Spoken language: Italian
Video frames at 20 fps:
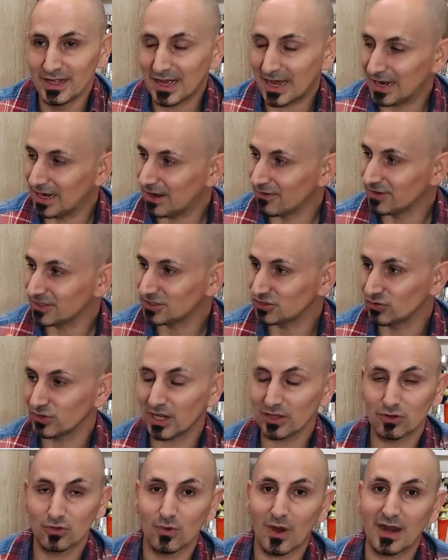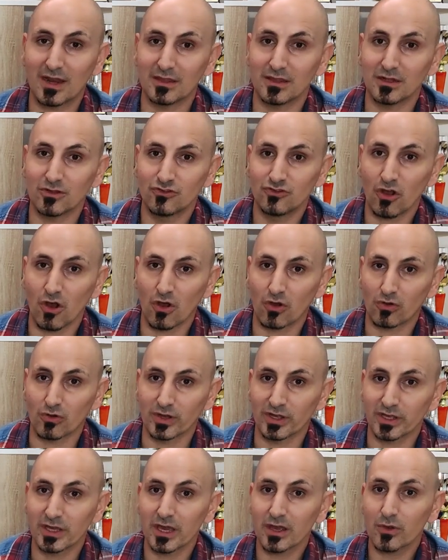alla versione attuale del
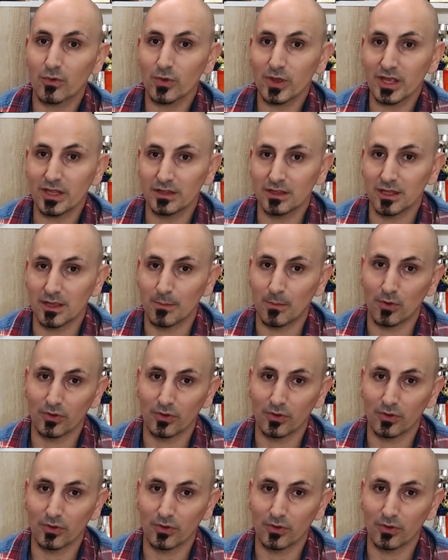gioco e che quindi